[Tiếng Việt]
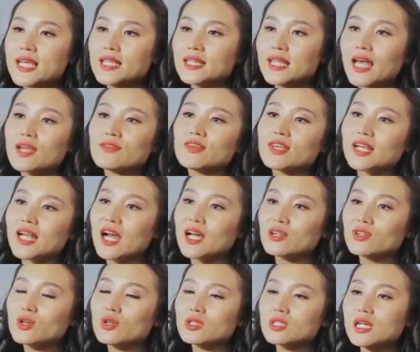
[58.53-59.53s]
chiên thay vì
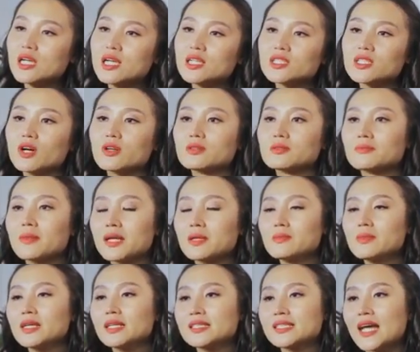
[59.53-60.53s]
cà rốt, chọn
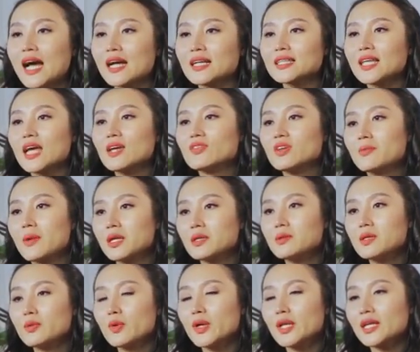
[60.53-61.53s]
bánh mì trắng thay vì
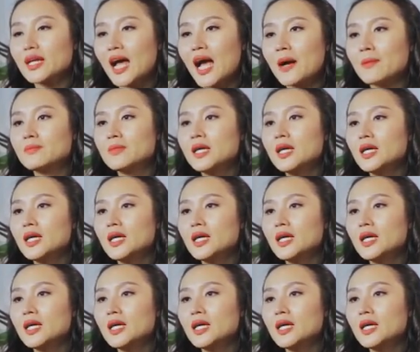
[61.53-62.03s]
bánh mì nguyên cám.